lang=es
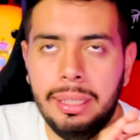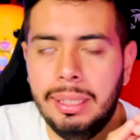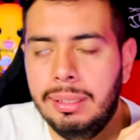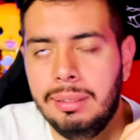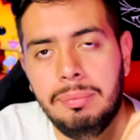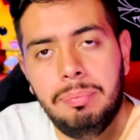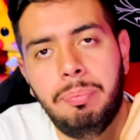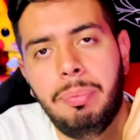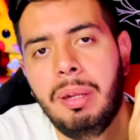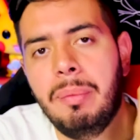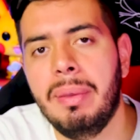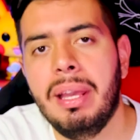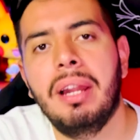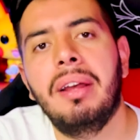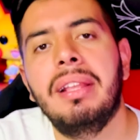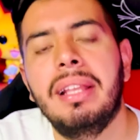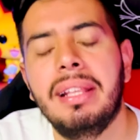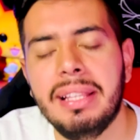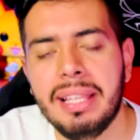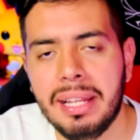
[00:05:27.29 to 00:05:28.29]
el primero
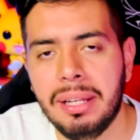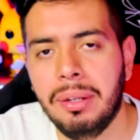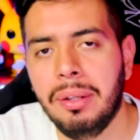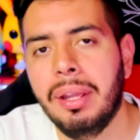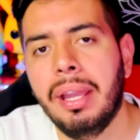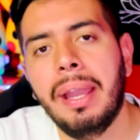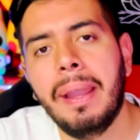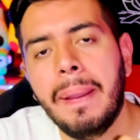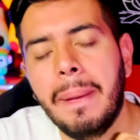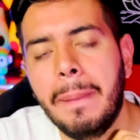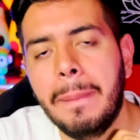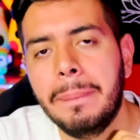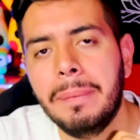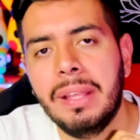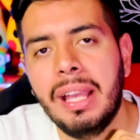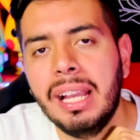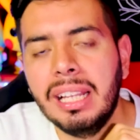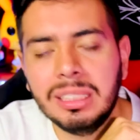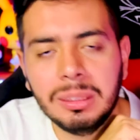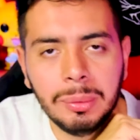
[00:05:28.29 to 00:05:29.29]
de enero en
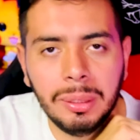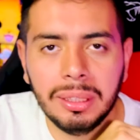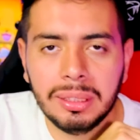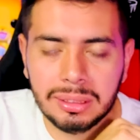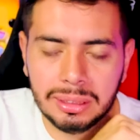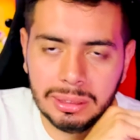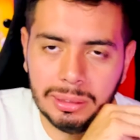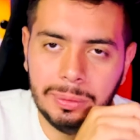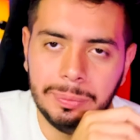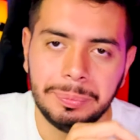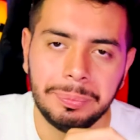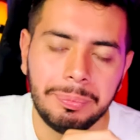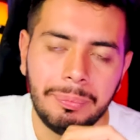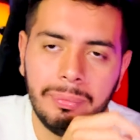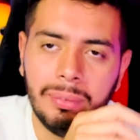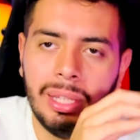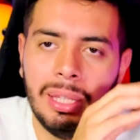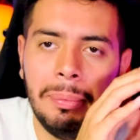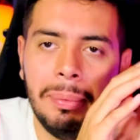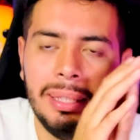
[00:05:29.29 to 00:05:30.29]
Xbox
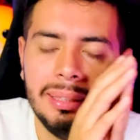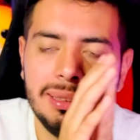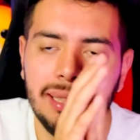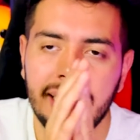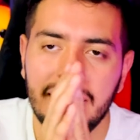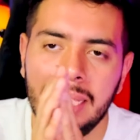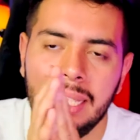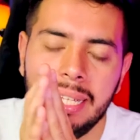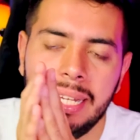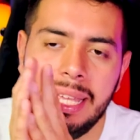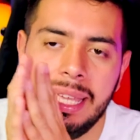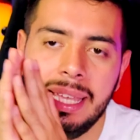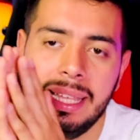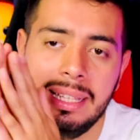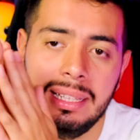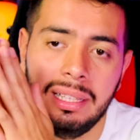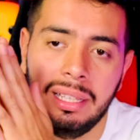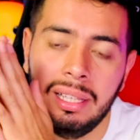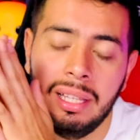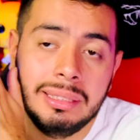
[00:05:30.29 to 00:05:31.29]
y va a salir
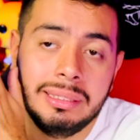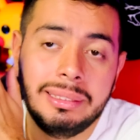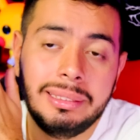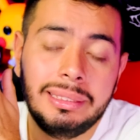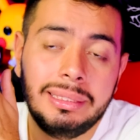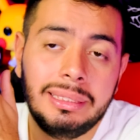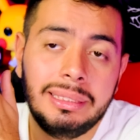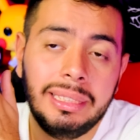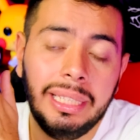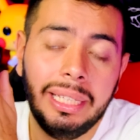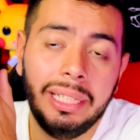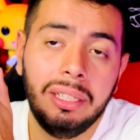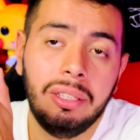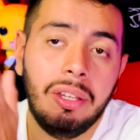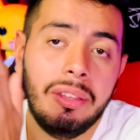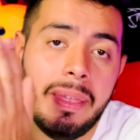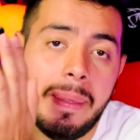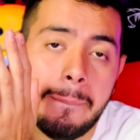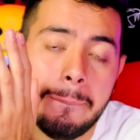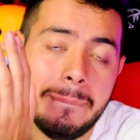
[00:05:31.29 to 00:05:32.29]
el
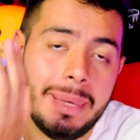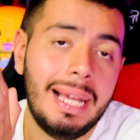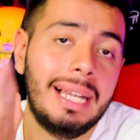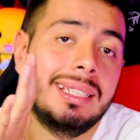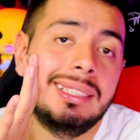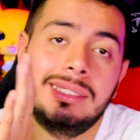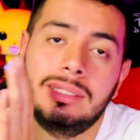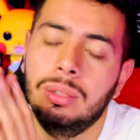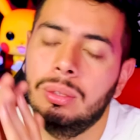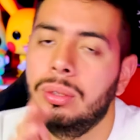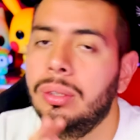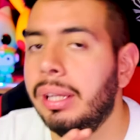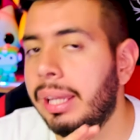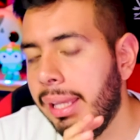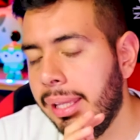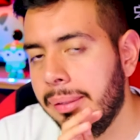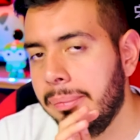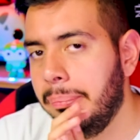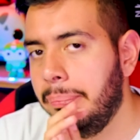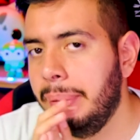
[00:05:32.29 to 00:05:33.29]
5 de marzo
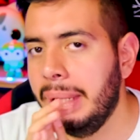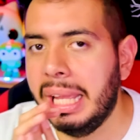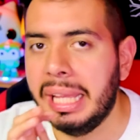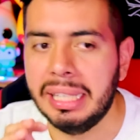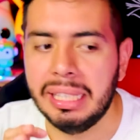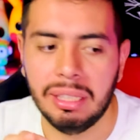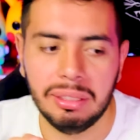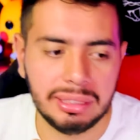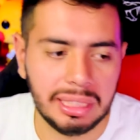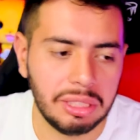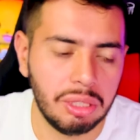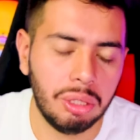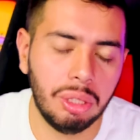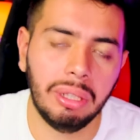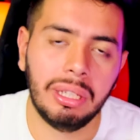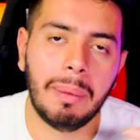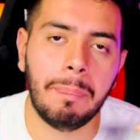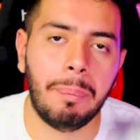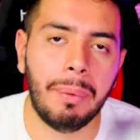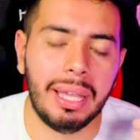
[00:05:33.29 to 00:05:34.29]
en Play. O sea, yo
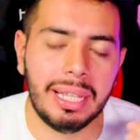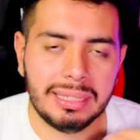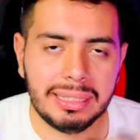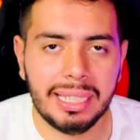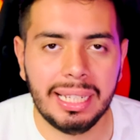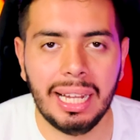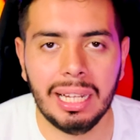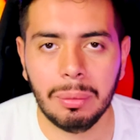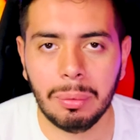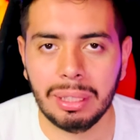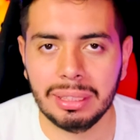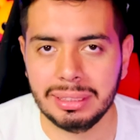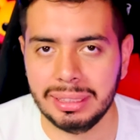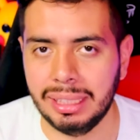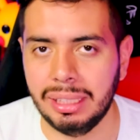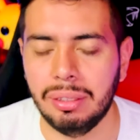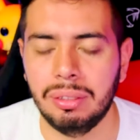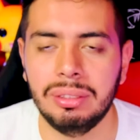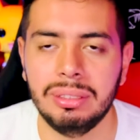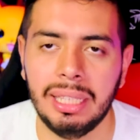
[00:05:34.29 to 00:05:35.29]
creo que puede ser algo
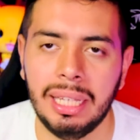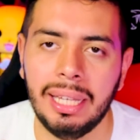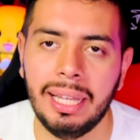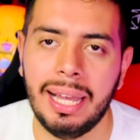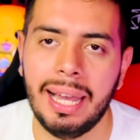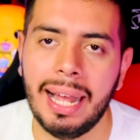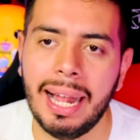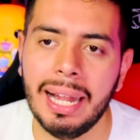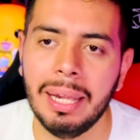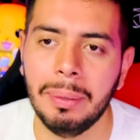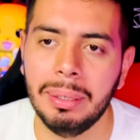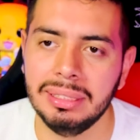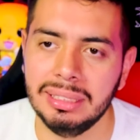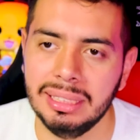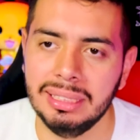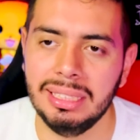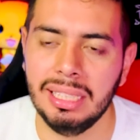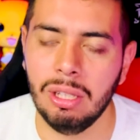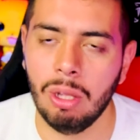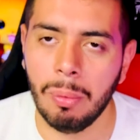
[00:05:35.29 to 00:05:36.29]
así. O sea, algo
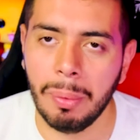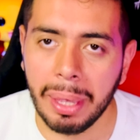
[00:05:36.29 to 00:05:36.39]
así si lo